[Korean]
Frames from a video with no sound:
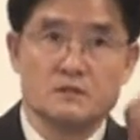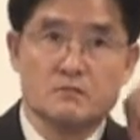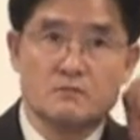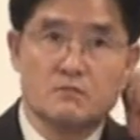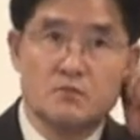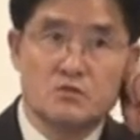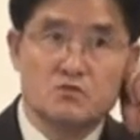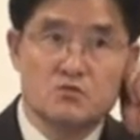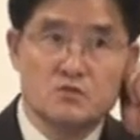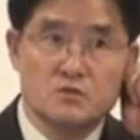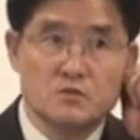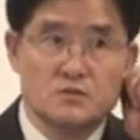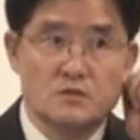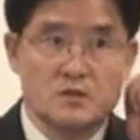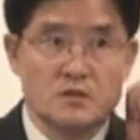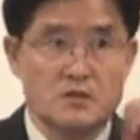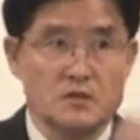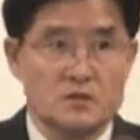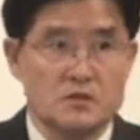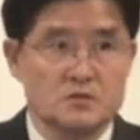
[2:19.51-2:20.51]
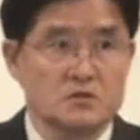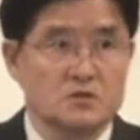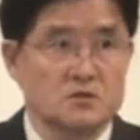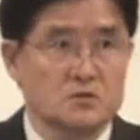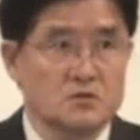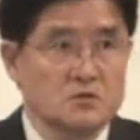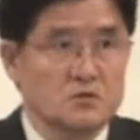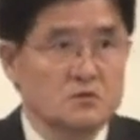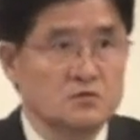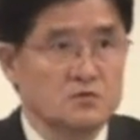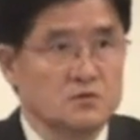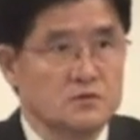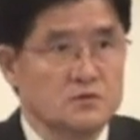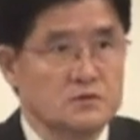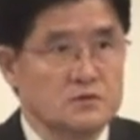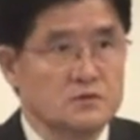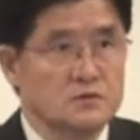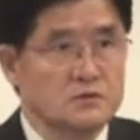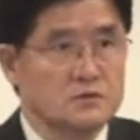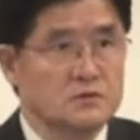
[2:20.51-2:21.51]
몇주전 제가 설교를
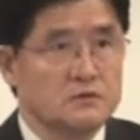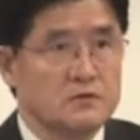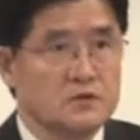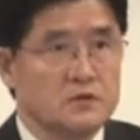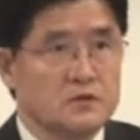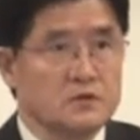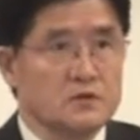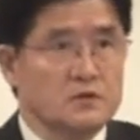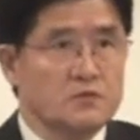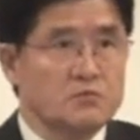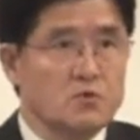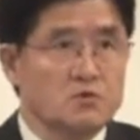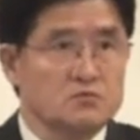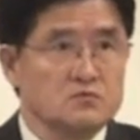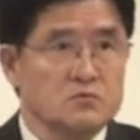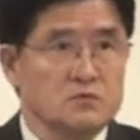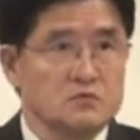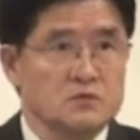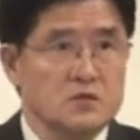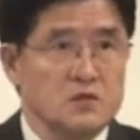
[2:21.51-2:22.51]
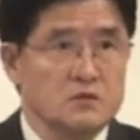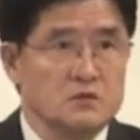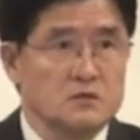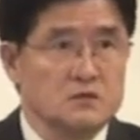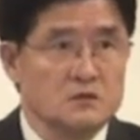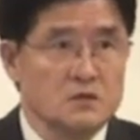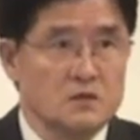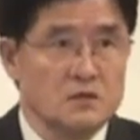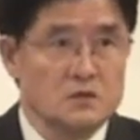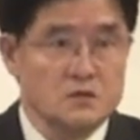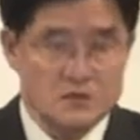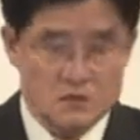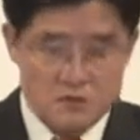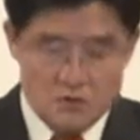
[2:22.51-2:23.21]
통해서 LA 폭동 사건에